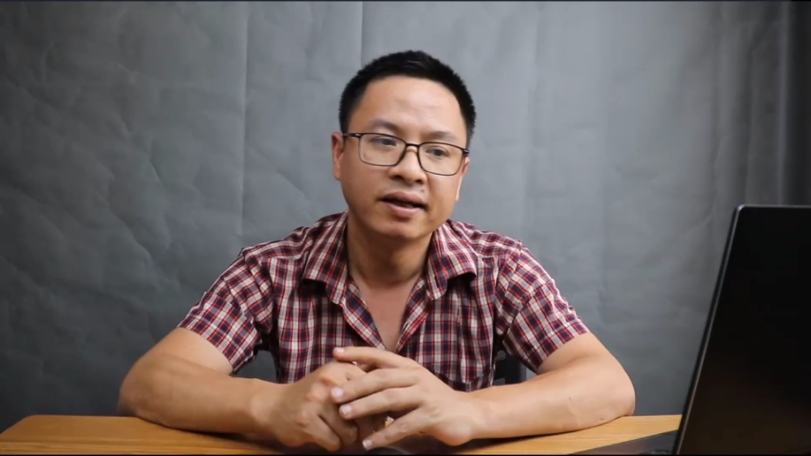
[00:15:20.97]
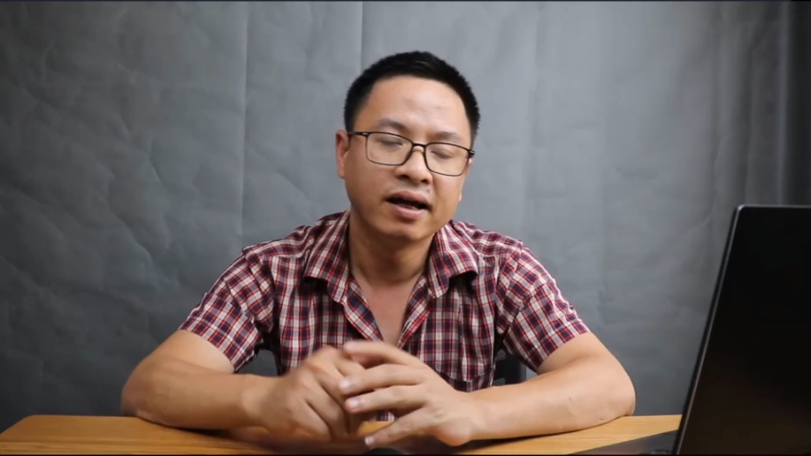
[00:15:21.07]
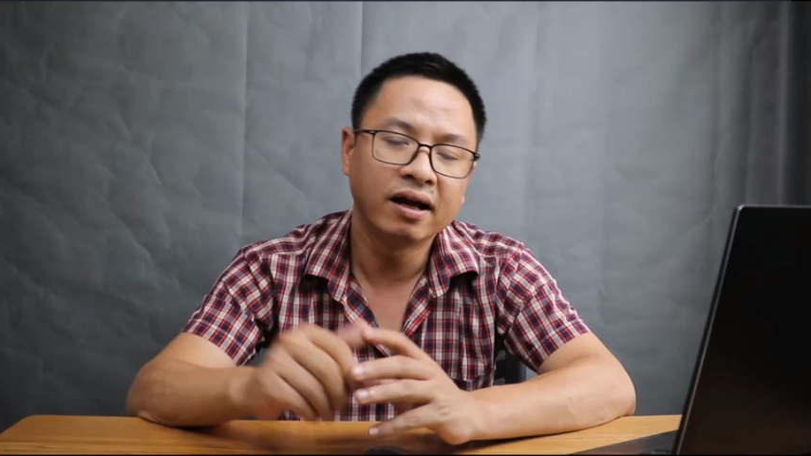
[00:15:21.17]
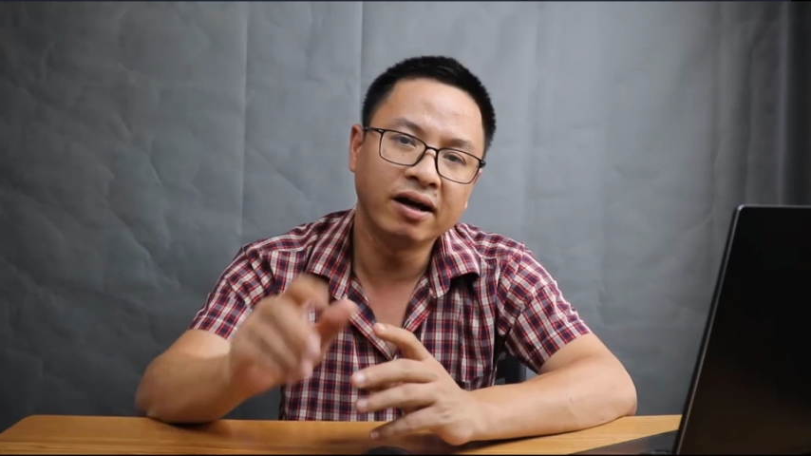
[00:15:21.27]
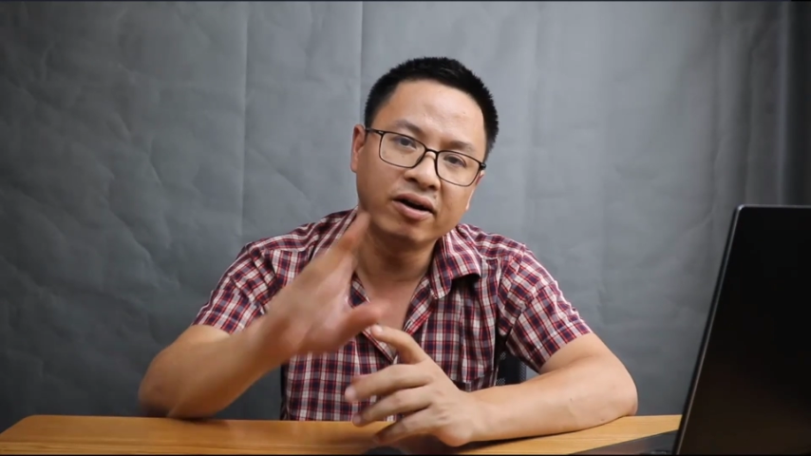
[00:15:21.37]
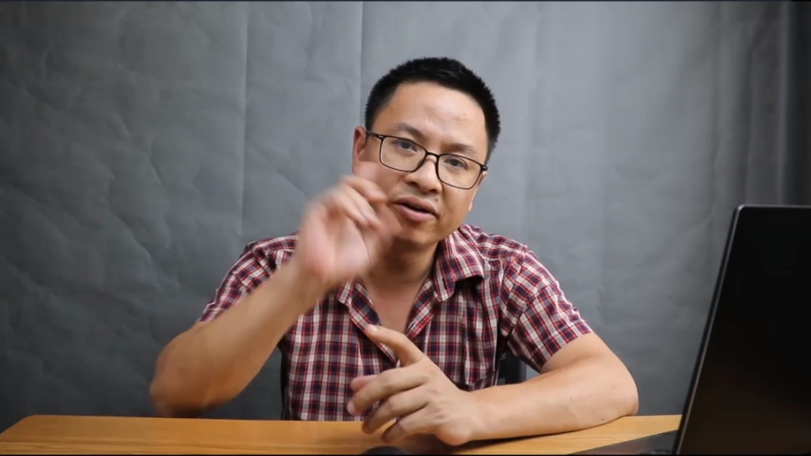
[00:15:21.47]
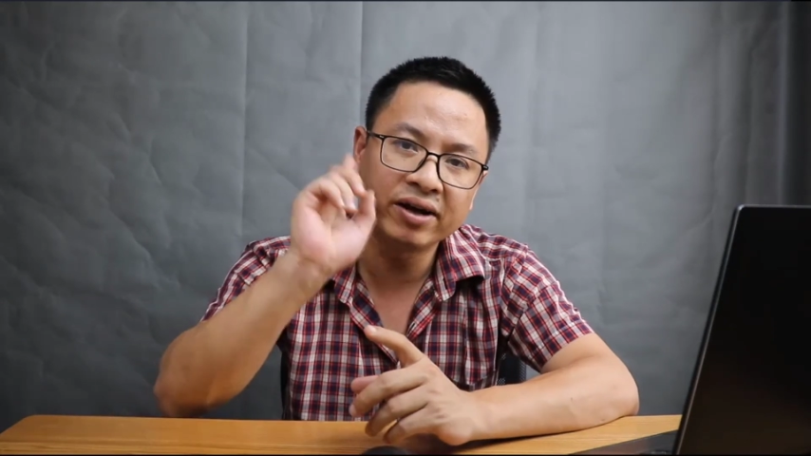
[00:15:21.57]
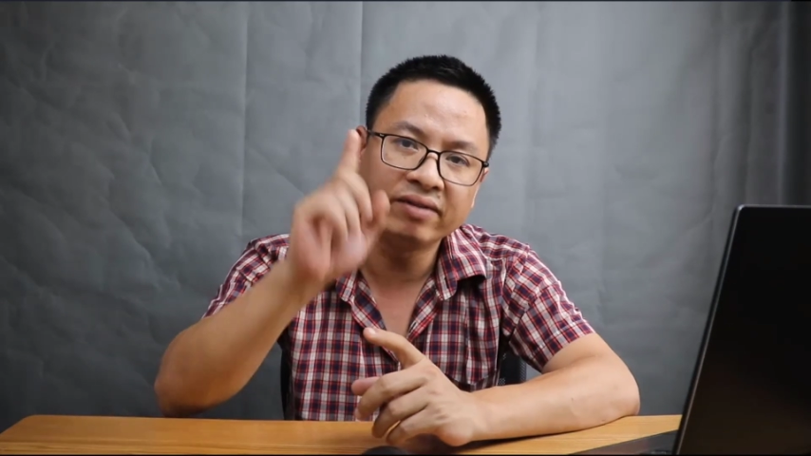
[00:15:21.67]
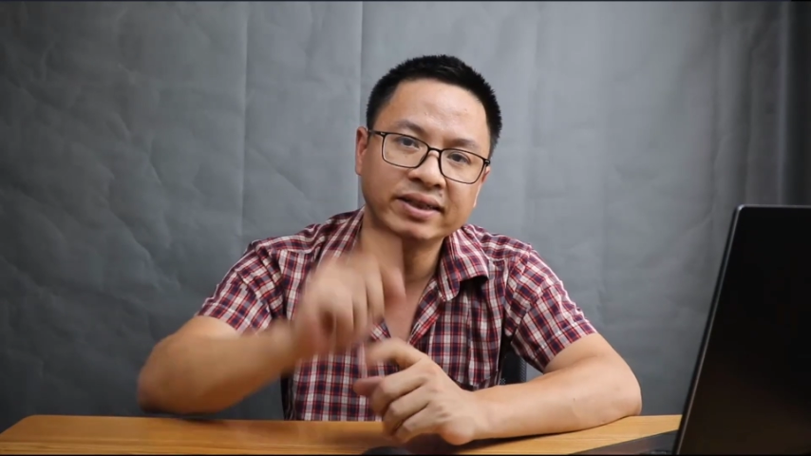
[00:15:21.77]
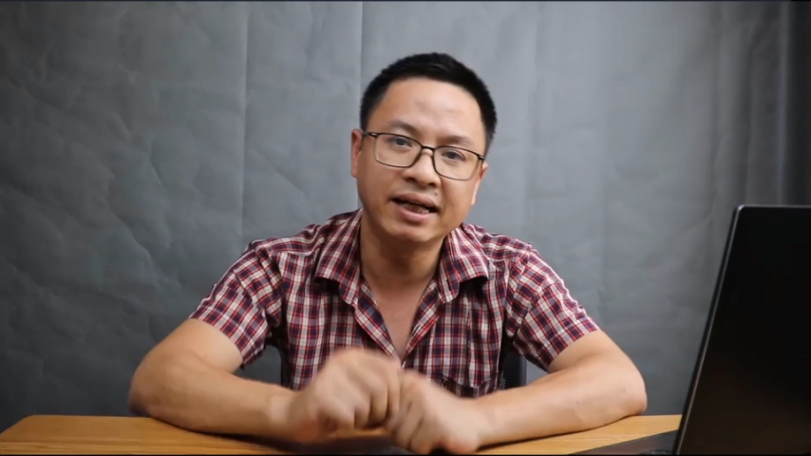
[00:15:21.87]
À, ok
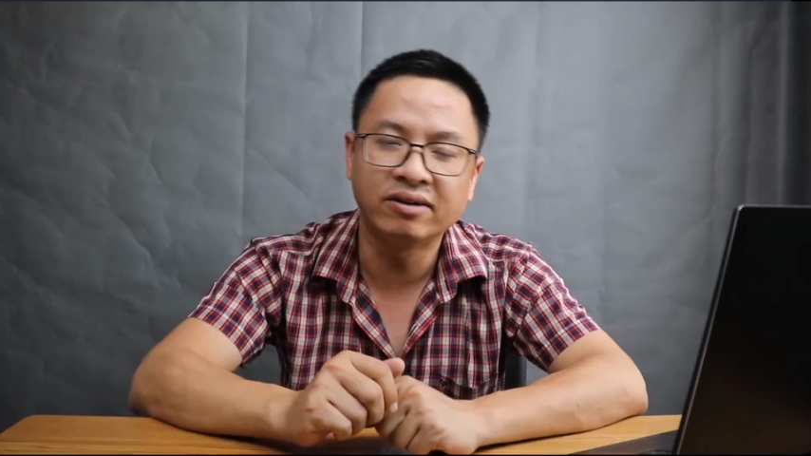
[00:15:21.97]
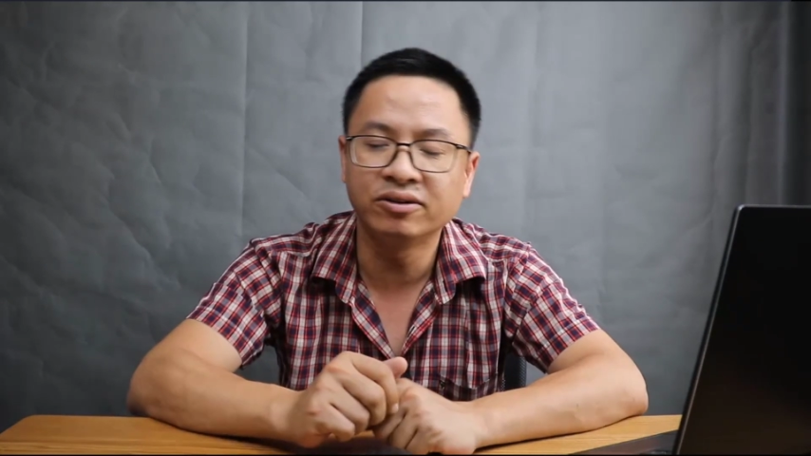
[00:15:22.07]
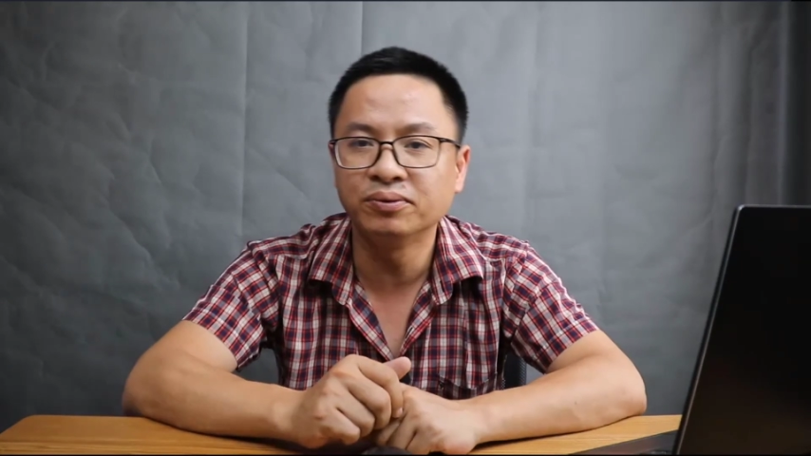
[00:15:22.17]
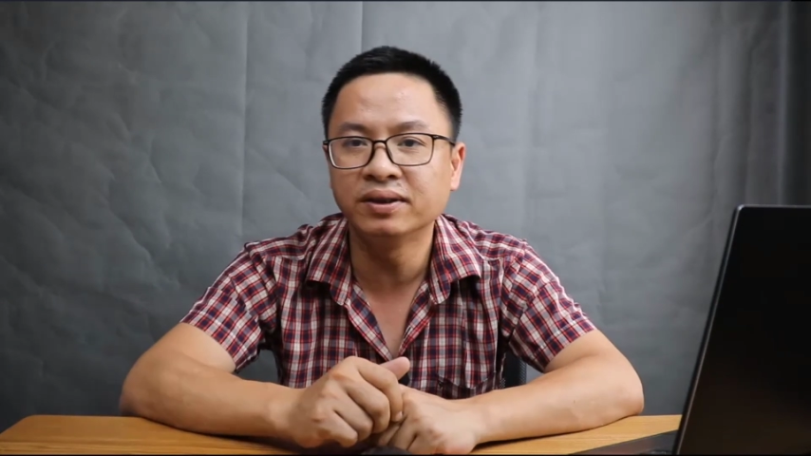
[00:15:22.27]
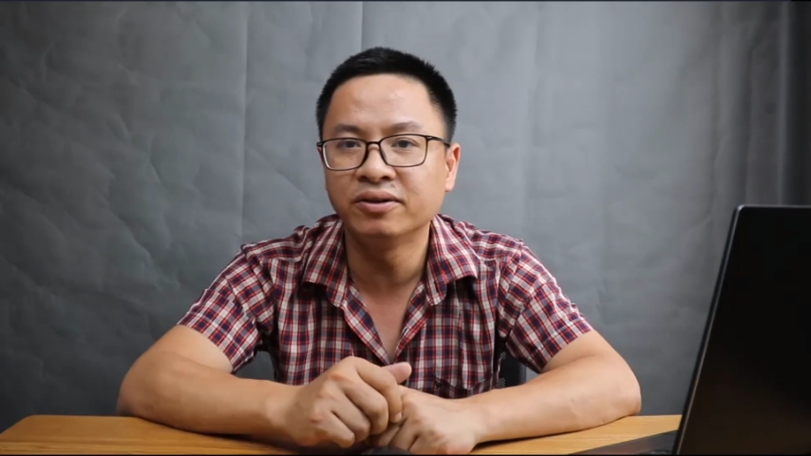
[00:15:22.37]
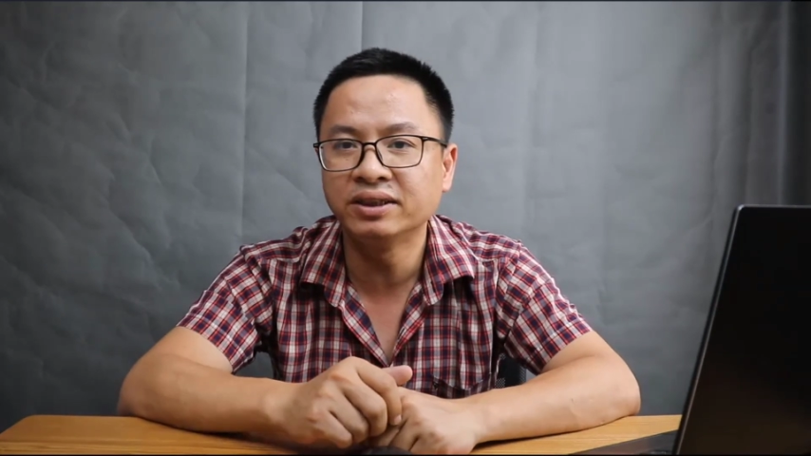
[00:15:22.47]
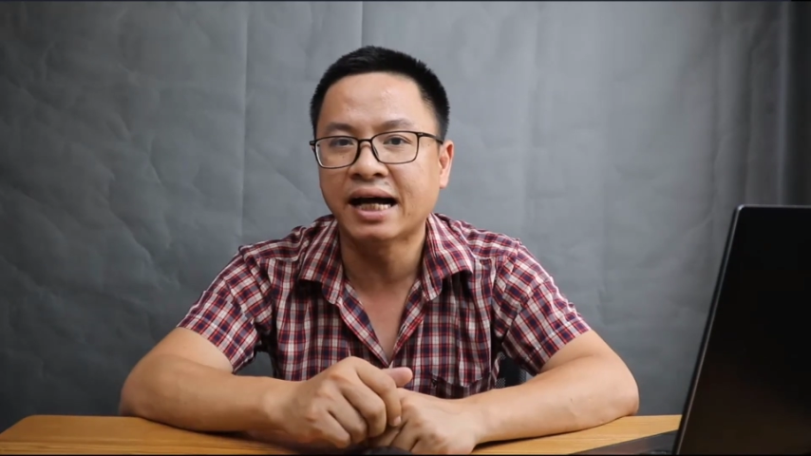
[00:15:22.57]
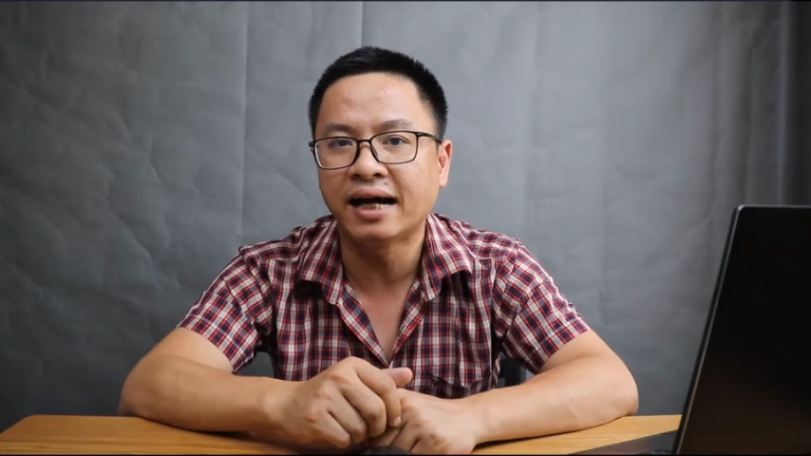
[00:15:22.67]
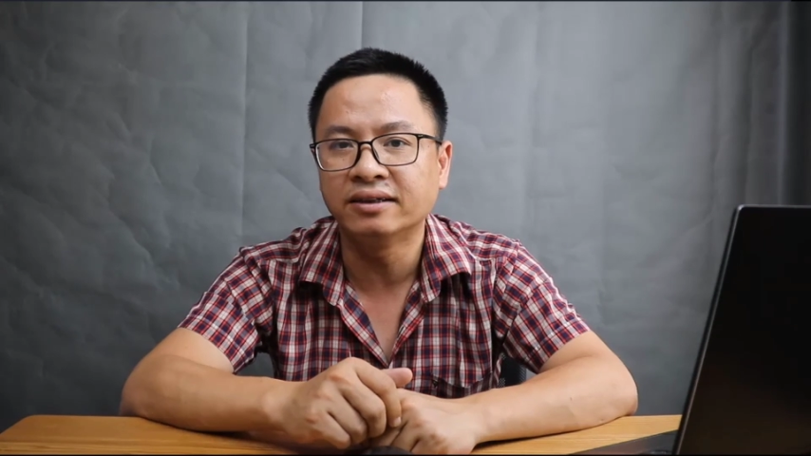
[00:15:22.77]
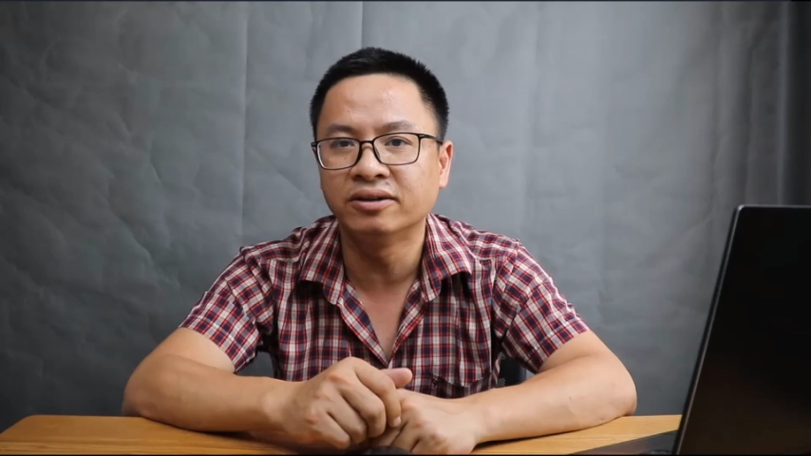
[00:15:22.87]
video cũng tương đối
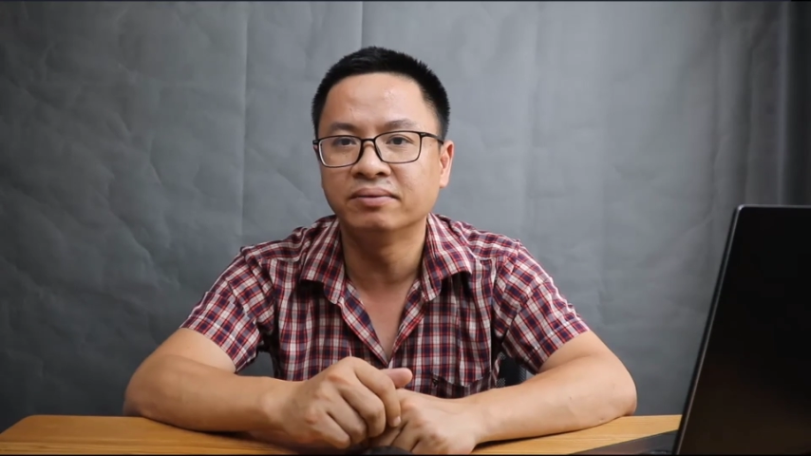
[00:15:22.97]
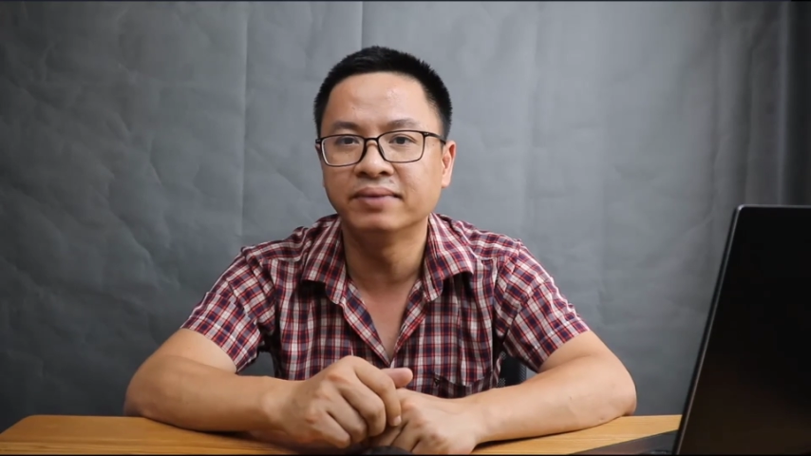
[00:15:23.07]
dài rồi